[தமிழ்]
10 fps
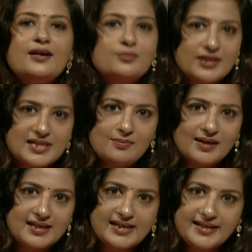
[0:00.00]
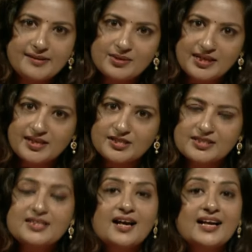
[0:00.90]
அழகான முறையில் மக்களிடையும்
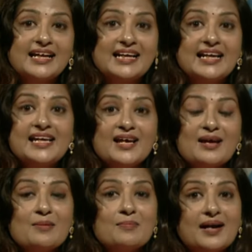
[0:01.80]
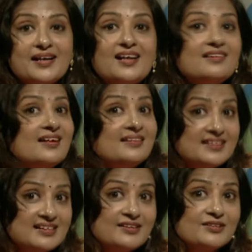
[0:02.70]
இருக்கின்றது நாங்கள் எங்களை மன
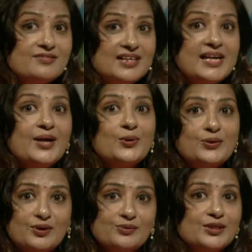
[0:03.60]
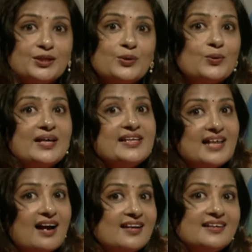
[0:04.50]
அழுத்தத்திலிருந்து வெளியே கொண்டு வருவதற்கு
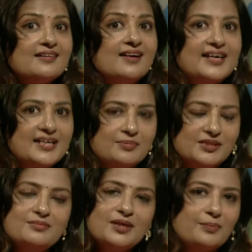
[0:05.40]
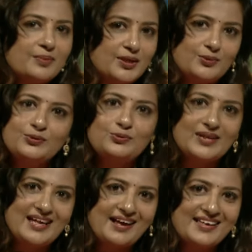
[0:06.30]
கூட இந்த அழகு கலை என்பது மிகப்பெரிய
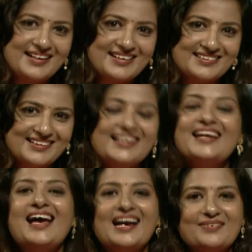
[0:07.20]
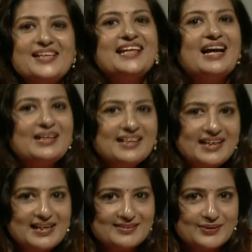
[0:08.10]
ஒரு துணையாக இருக்கின்றது ஆகவே இந்த
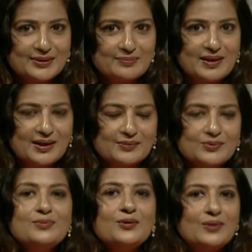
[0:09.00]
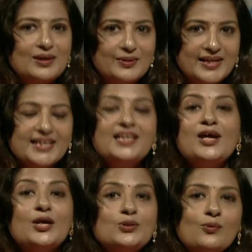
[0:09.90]
அழகு கலை தொடர்பாகவும்
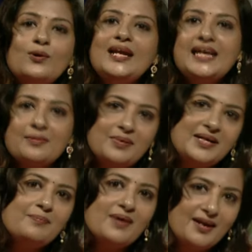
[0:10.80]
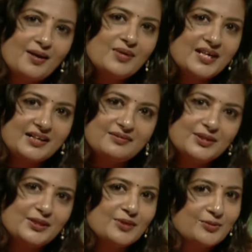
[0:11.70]
உங்களுடைய தோலை எப்படி
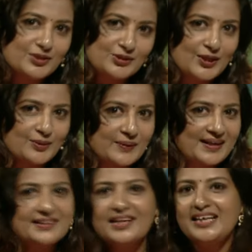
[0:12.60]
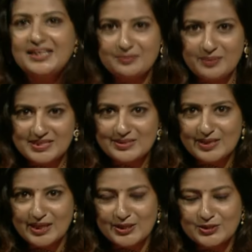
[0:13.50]
பராமரிக்க வேண்டும் என்பது தொடர்பாகத்தான் இன்று இன்று
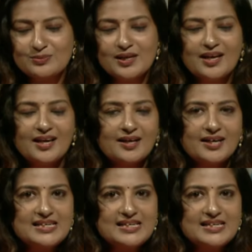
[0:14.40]
பேசவிருக்கின்றோம்